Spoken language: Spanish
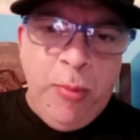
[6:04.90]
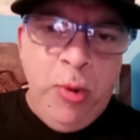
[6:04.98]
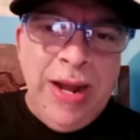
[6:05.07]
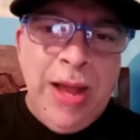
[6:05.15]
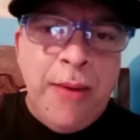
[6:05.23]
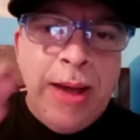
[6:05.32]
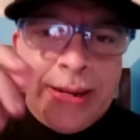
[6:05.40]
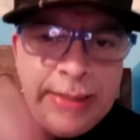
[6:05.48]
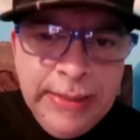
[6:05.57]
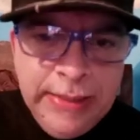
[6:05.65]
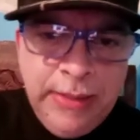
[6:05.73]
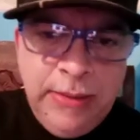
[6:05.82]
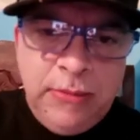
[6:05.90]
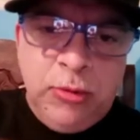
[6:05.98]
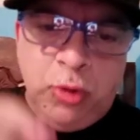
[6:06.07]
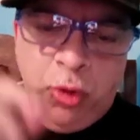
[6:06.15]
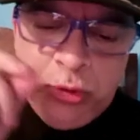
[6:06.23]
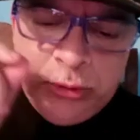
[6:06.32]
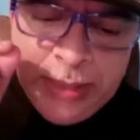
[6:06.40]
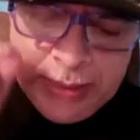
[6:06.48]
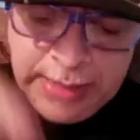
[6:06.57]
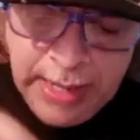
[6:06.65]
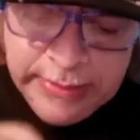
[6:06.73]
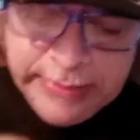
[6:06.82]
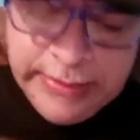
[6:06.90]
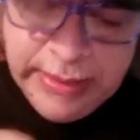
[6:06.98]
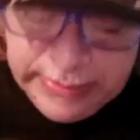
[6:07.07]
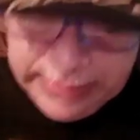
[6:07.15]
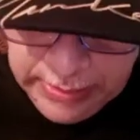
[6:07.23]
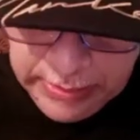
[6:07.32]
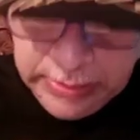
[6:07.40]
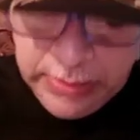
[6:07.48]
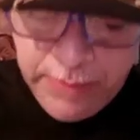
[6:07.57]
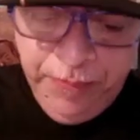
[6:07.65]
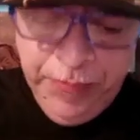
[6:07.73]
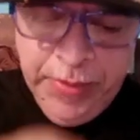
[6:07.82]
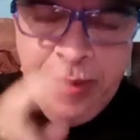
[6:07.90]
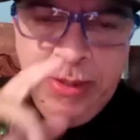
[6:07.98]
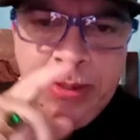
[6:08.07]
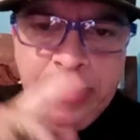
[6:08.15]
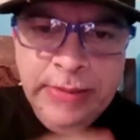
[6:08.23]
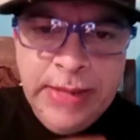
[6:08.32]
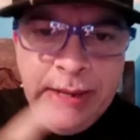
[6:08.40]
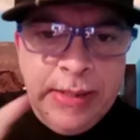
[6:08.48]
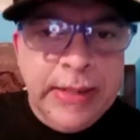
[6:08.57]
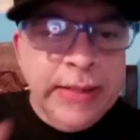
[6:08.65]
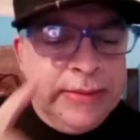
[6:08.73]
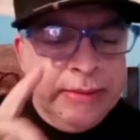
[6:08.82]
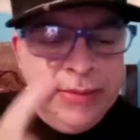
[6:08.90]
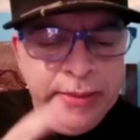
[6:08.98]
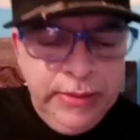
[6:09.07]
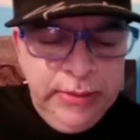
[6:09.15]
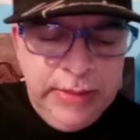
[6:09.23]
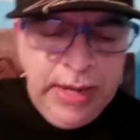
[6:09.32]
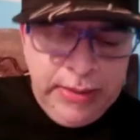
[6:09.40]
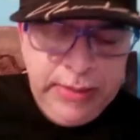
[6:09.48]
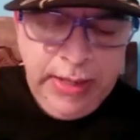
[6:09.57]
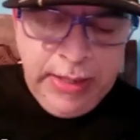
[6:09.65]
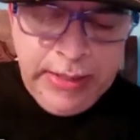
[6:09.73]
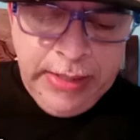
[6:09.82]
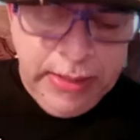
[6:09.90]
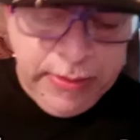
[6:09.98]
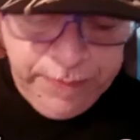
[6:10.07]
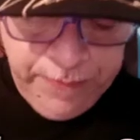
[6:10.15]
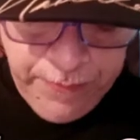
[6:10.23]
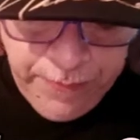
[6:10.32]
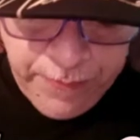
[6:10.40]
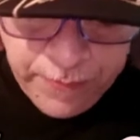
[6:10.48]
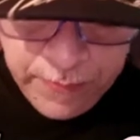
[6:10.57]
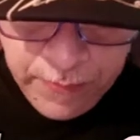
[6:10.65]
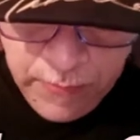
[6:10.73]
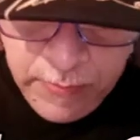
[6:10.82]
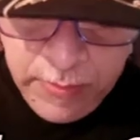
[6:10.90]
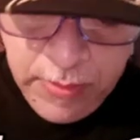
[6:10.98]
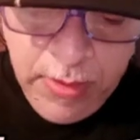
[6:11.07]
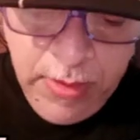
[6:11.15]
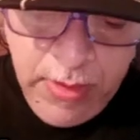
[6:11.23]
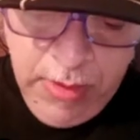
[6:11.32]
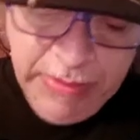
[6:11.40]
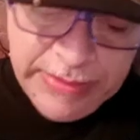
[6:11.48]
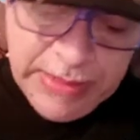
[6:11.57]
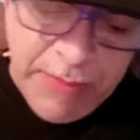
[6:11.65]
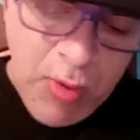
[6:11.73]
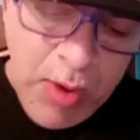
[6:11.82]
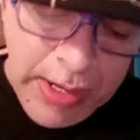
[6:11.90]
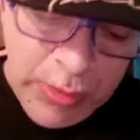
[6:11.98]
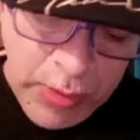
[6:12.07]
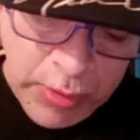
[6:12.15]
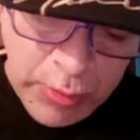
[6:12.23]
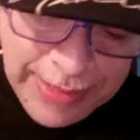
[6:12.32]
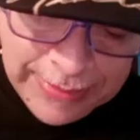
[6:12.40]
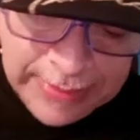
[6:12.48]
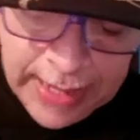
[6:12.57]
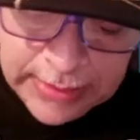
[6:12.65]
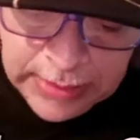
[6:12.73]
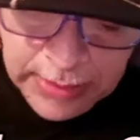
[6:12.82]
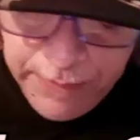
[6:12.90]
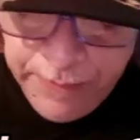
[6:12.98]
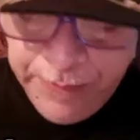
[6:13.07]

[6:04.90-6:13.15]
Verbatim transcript: por la barrida contra Kansas City. Yankee, Kansas City, Yankee a ganar. Pasamos al juego de Atlanta.